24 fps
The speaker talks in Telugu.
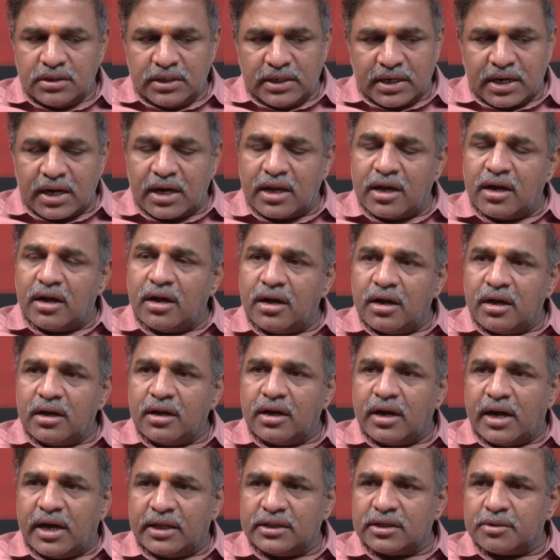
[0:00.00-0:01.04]
ఇక్కడ
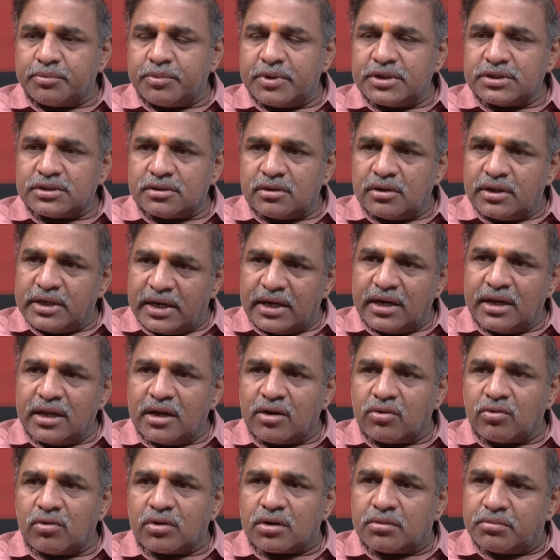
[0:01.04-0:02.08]
ఆంధ్రప్రదేశ్లో
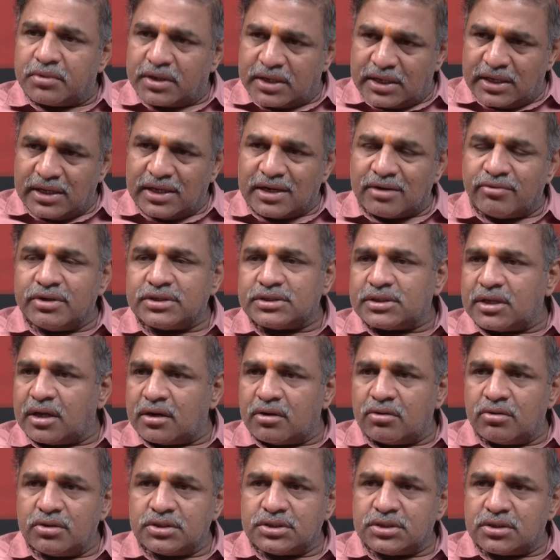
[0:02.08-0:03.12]
ఎన్డీఏ కూటమికి ఇరవై
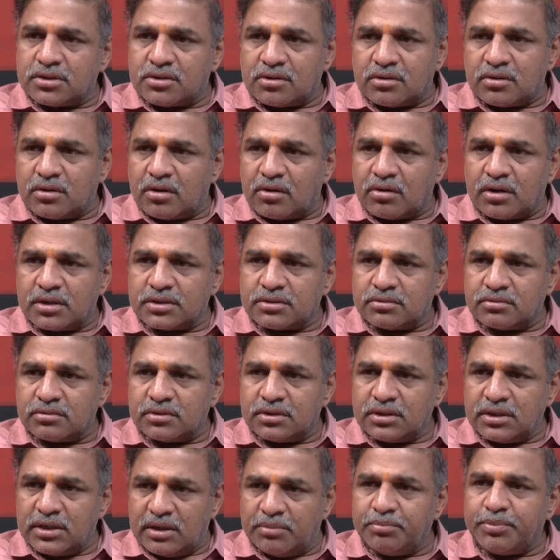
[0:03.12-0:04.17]
స్థానాలు వచ్చేటువంటి అవకాశం
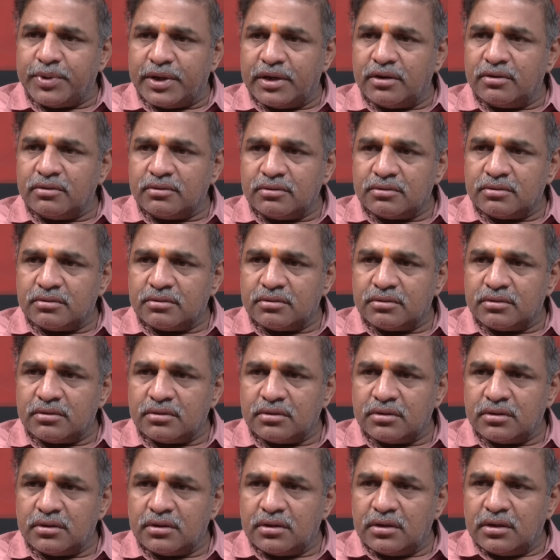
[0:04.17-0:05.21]
ఉంది ఎంపీలు
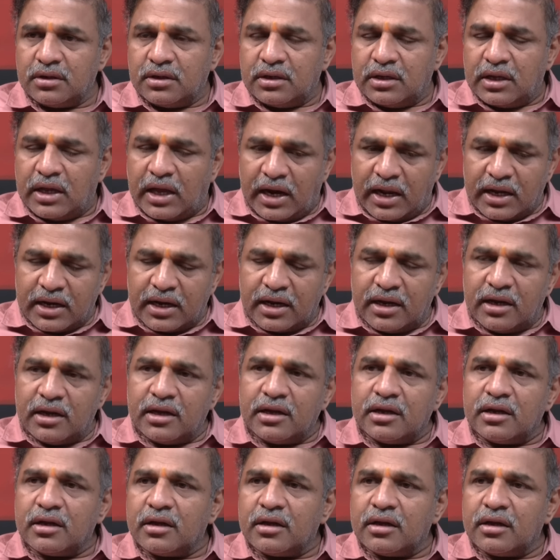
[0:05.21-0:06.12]
అలాగే